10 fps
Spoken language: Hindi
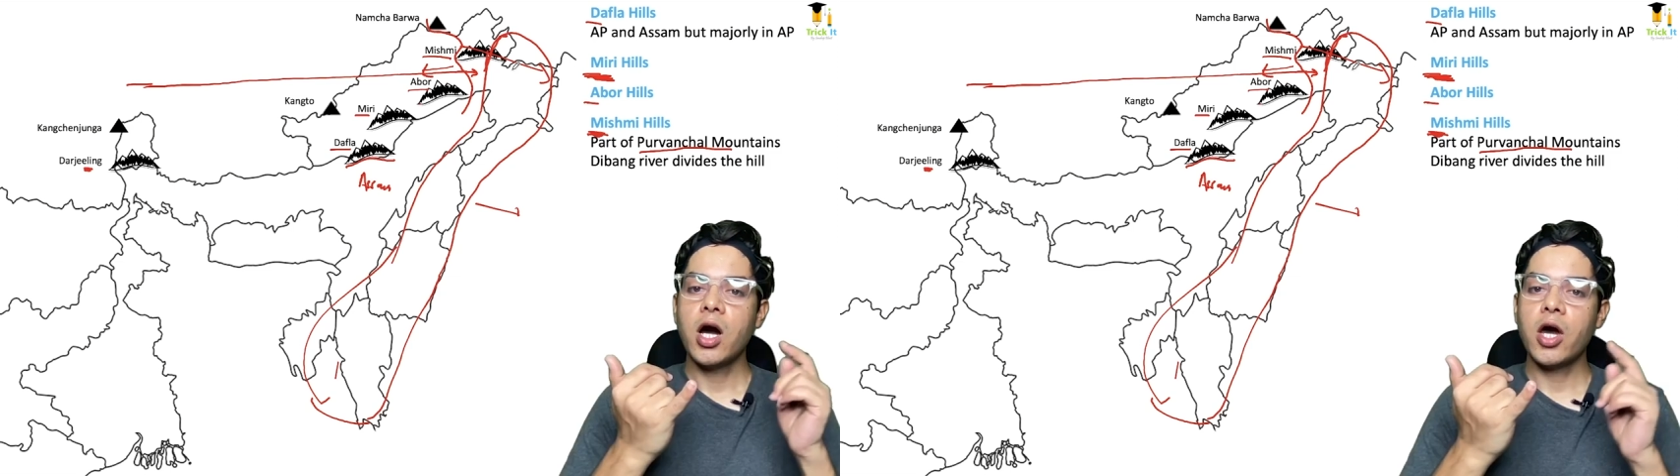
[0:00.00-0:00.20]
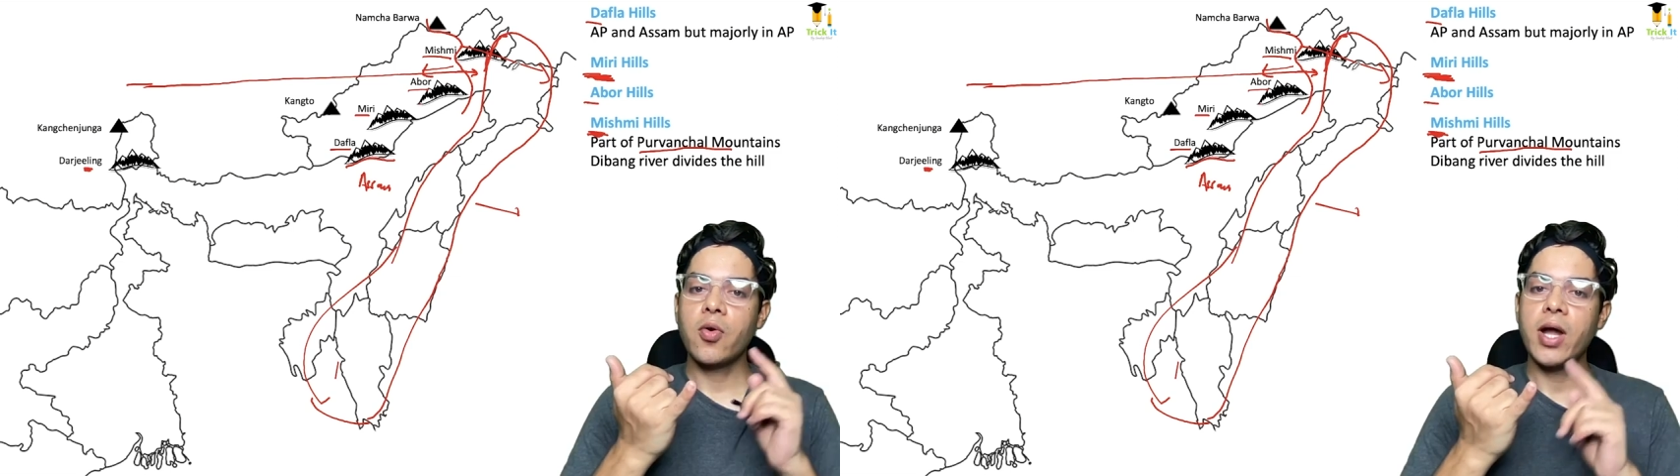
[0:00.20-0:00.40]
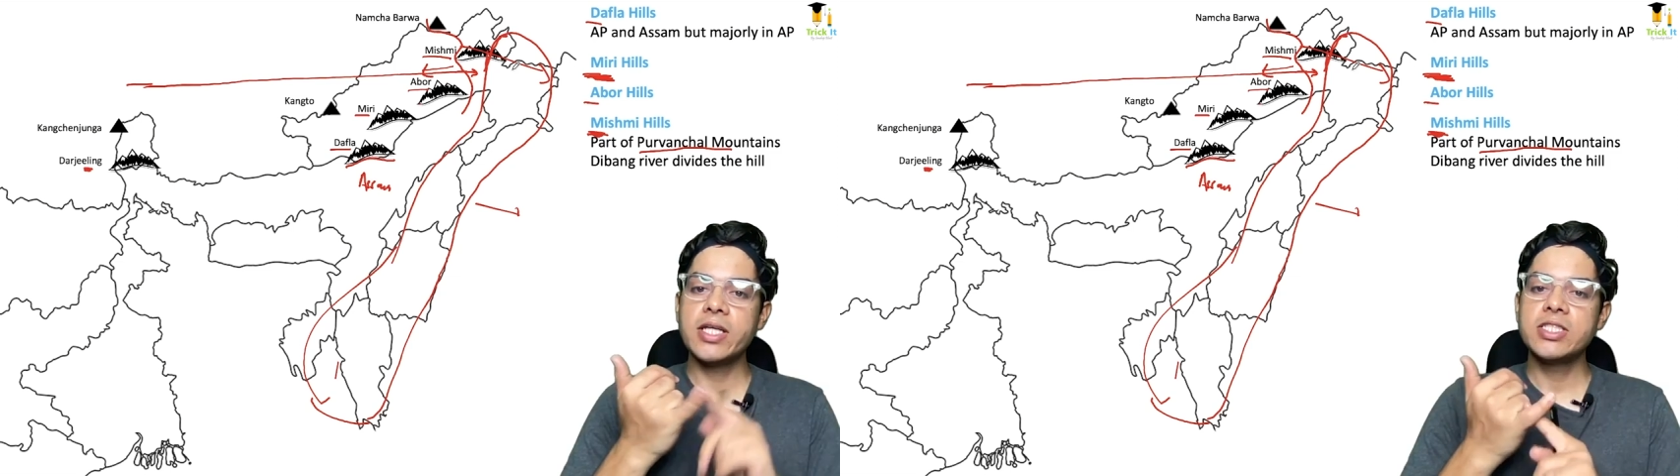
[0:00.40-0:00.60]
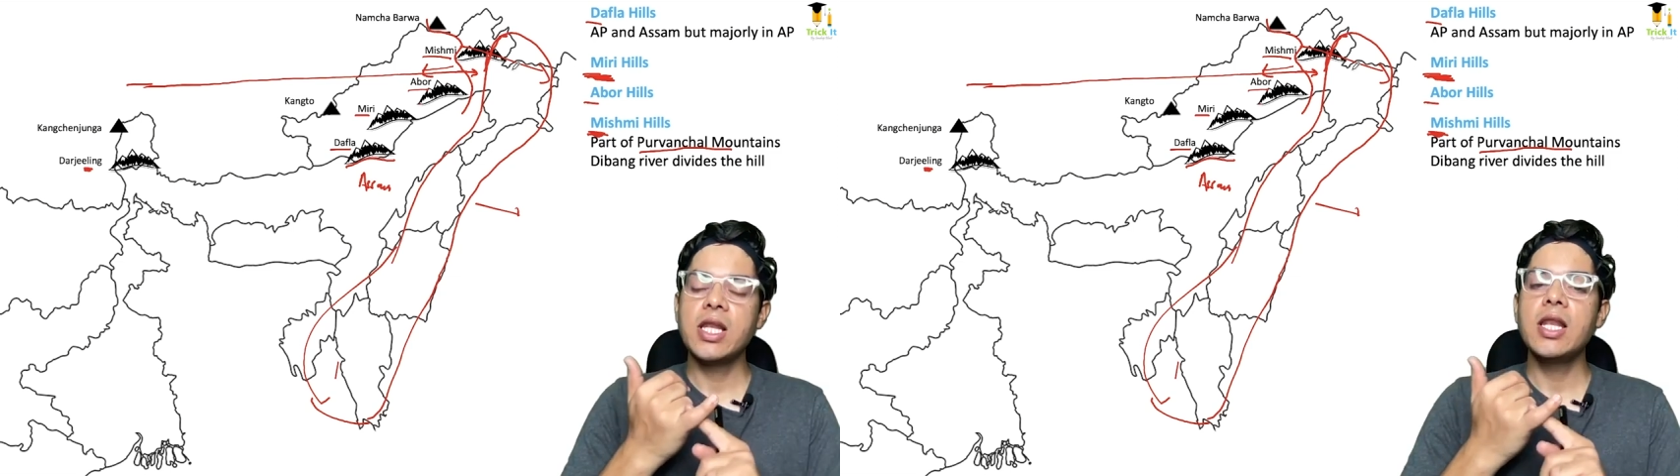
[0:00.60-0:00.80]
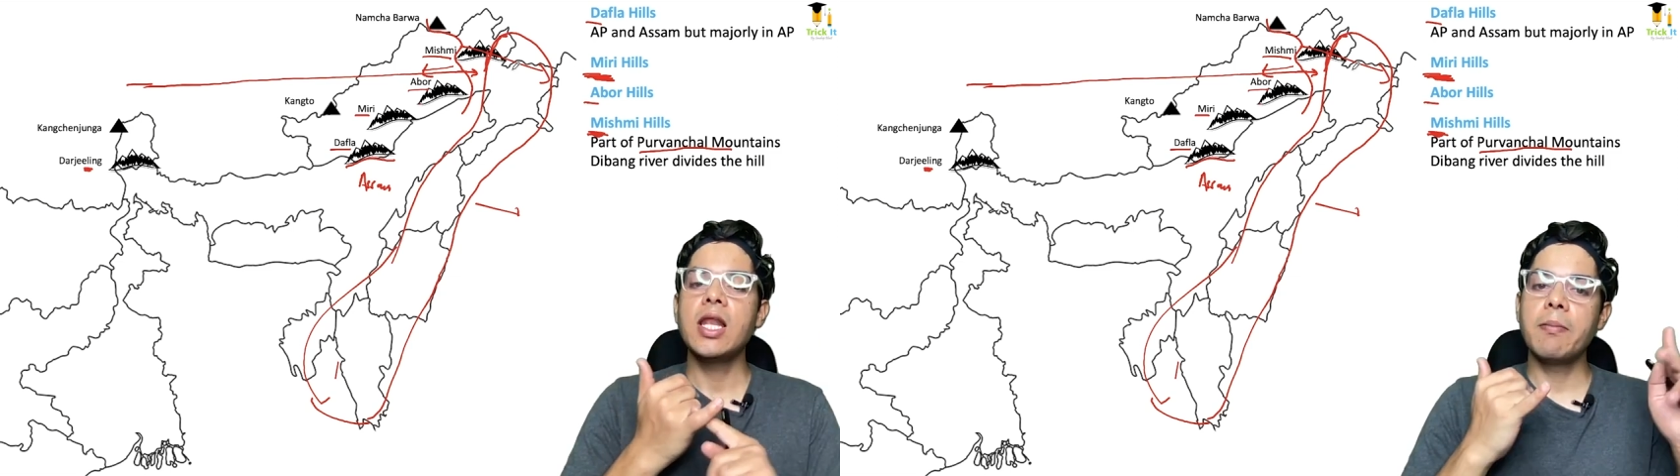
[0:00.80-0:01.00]

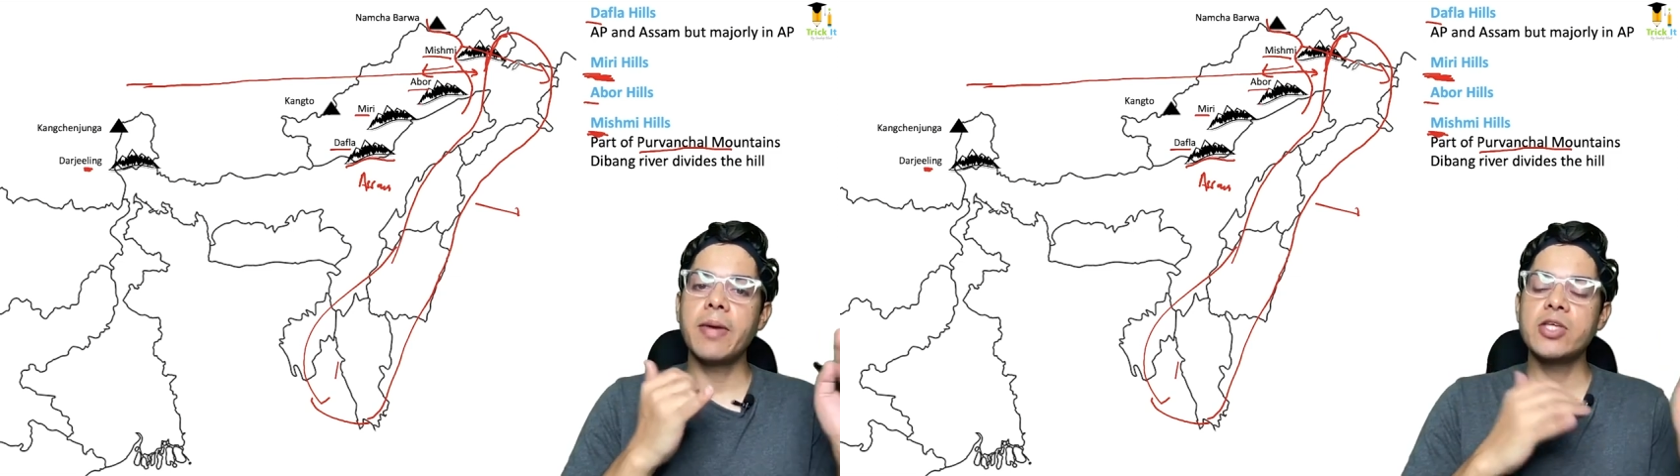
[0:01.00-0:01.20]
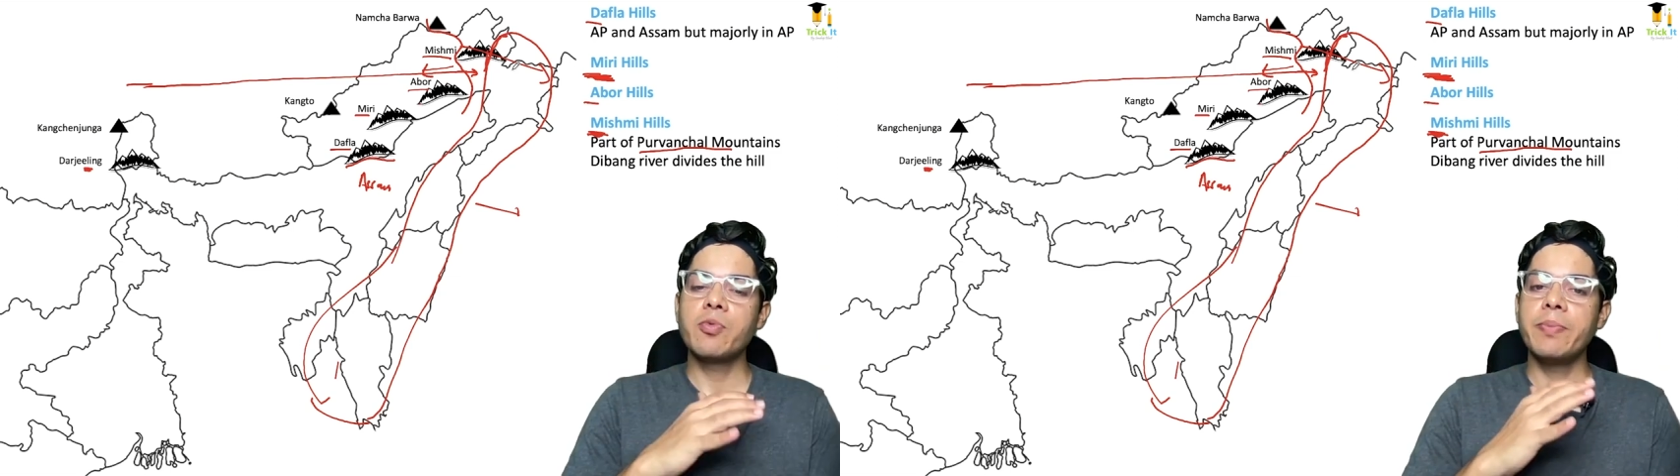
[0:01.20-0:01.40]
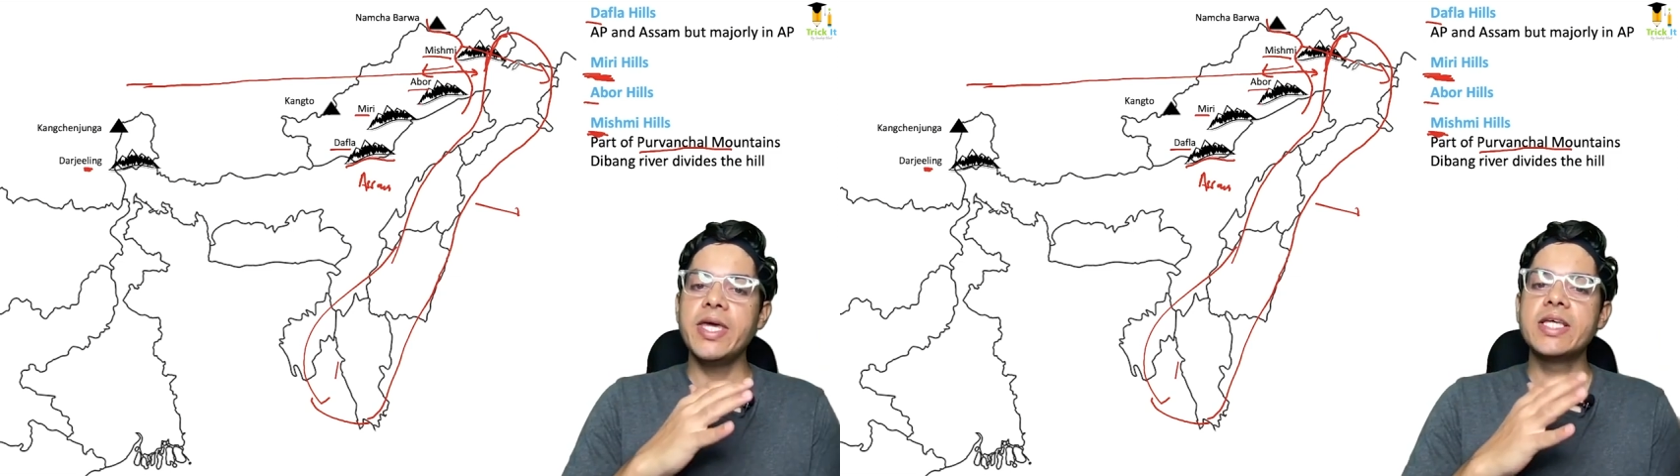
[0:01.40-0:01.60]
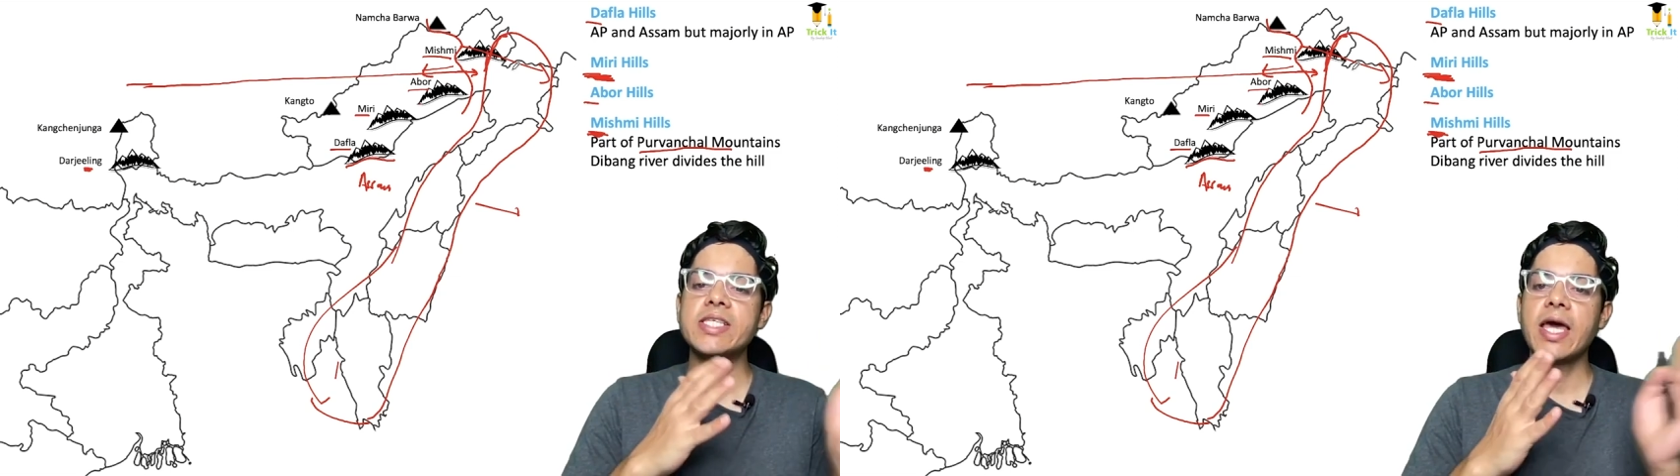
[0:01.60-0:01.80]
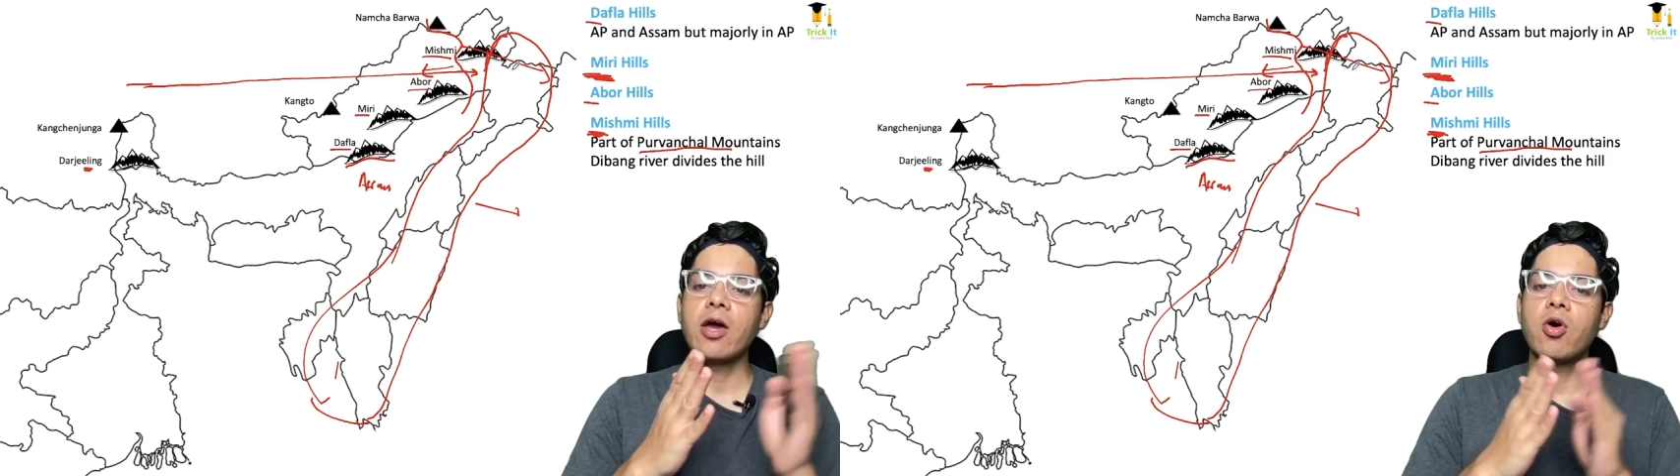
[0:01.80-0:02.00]
अरुणाचल में जो
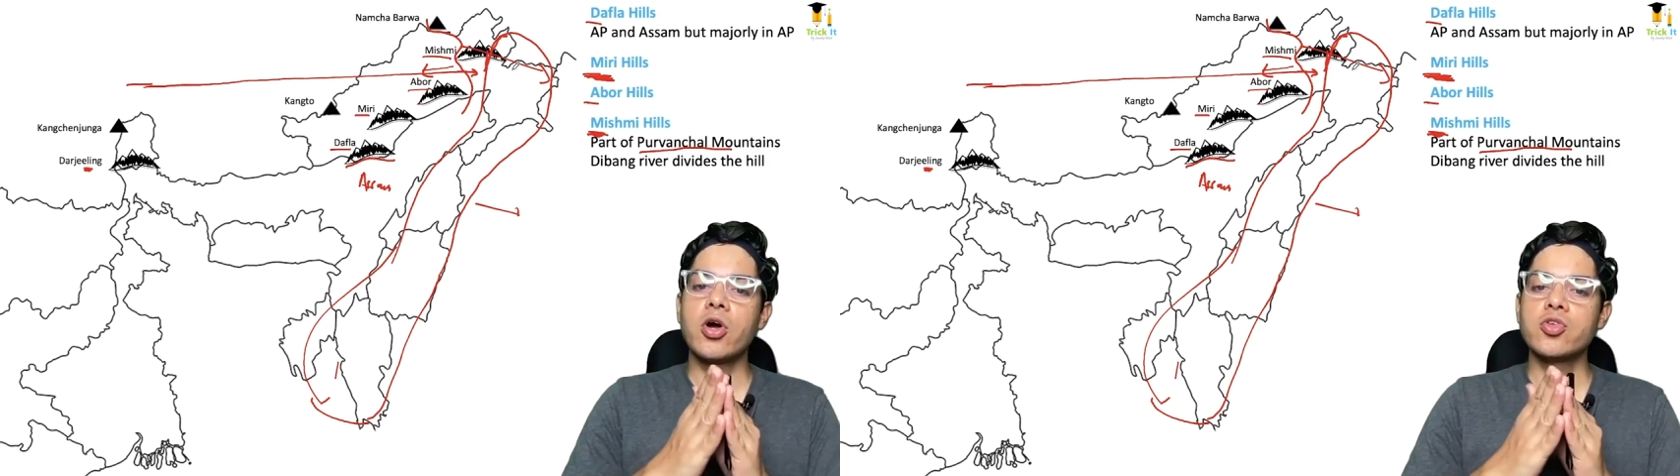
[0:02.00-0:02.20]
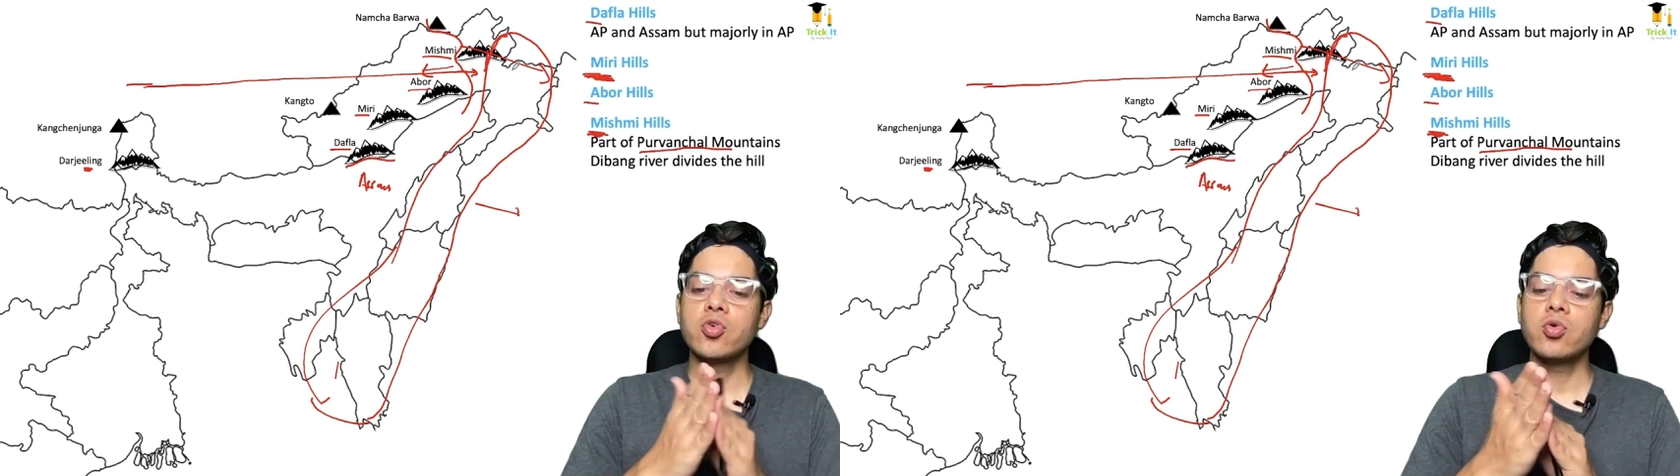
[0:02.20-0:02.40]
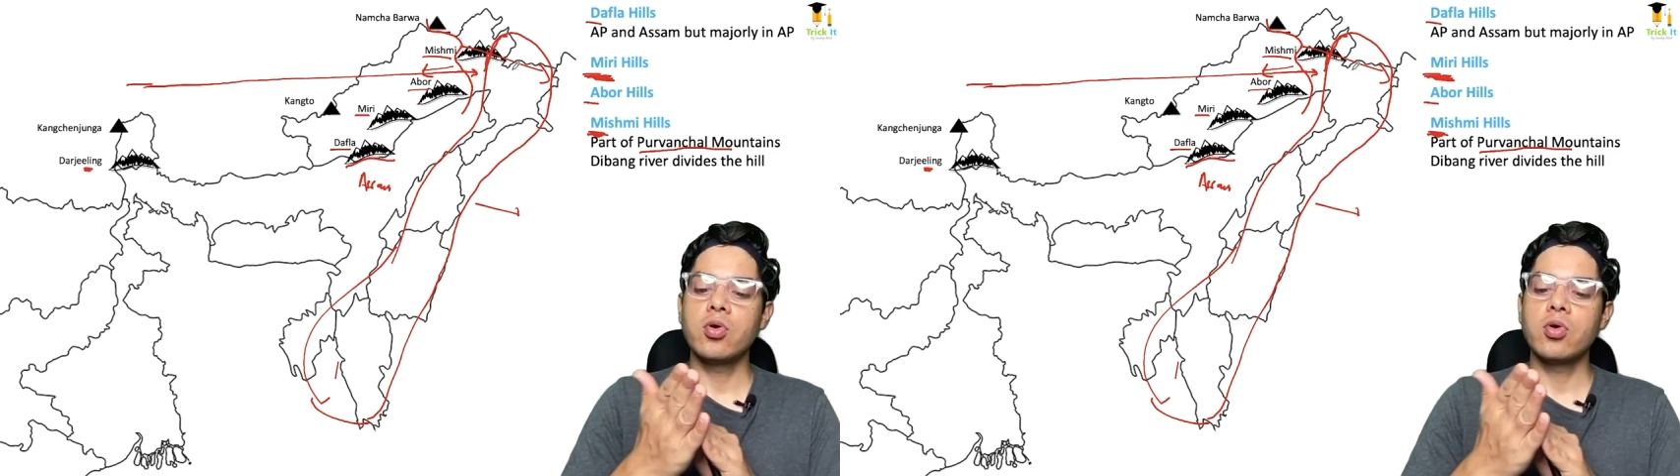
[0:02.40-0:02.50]
पीक्स हैं और जो